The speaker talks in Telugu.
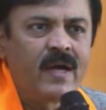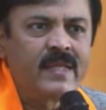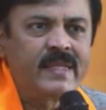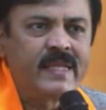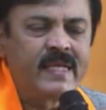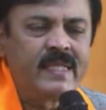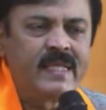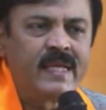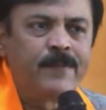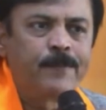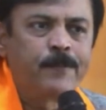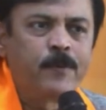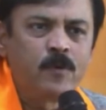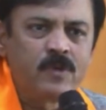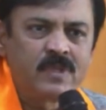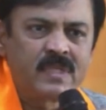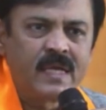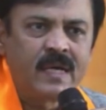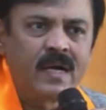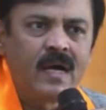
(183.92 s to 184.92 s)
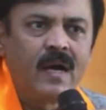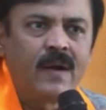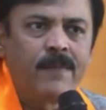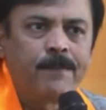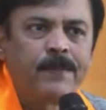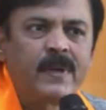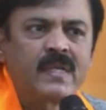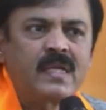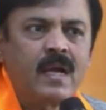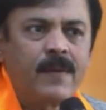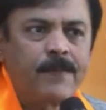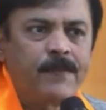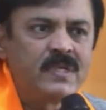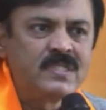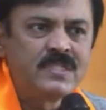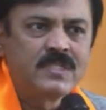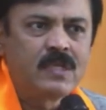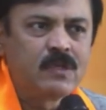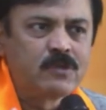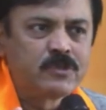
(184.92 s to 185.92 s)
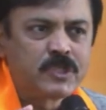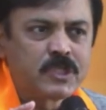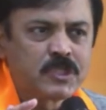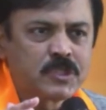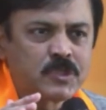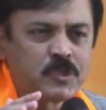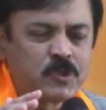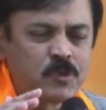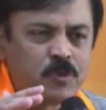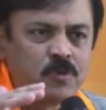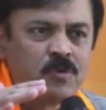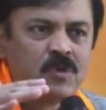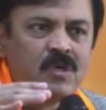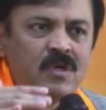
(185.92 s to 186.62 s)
వాటిని పూర్తిగా పటాపంచలు చేస్తూ